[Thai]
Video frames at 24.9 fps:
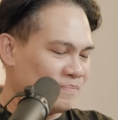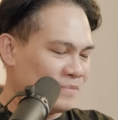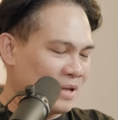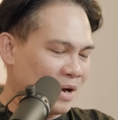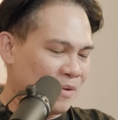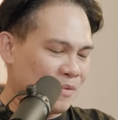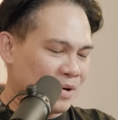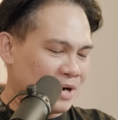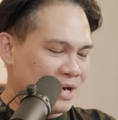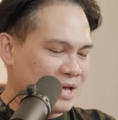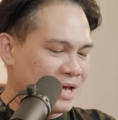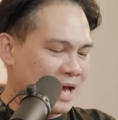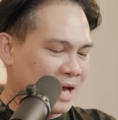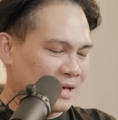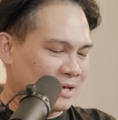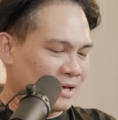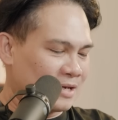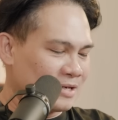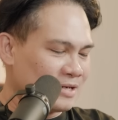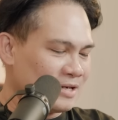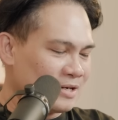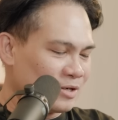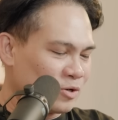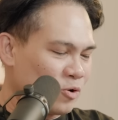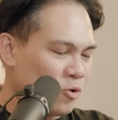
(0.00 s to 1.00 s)
ถ้าวันนี้อยากจะ
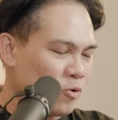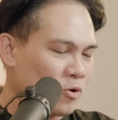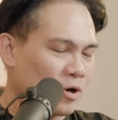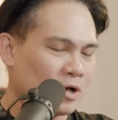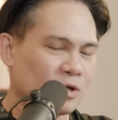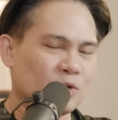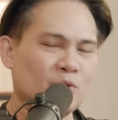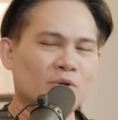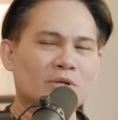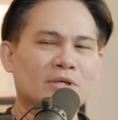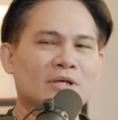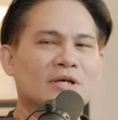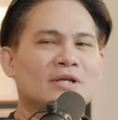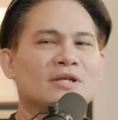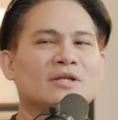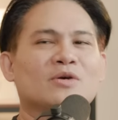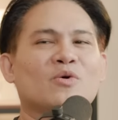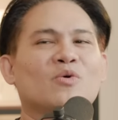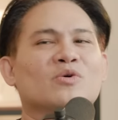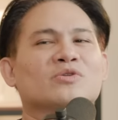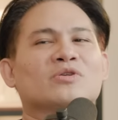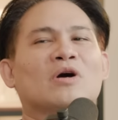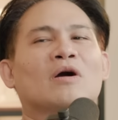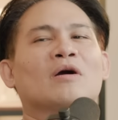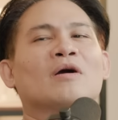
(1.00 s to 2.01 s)
ยื่นกู้ก็ยื่น
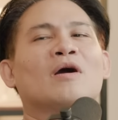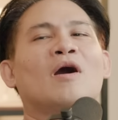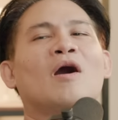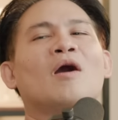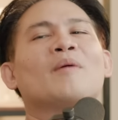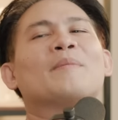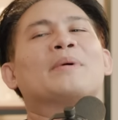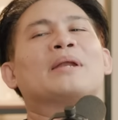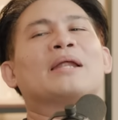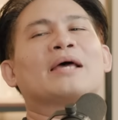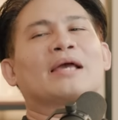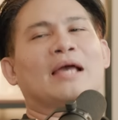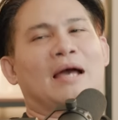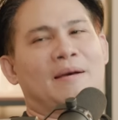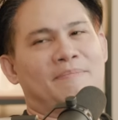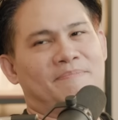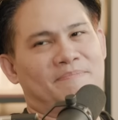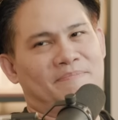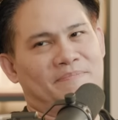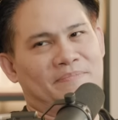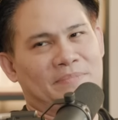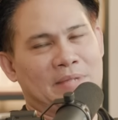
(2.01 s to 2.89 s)
กู้สองห้องไปเลยครับ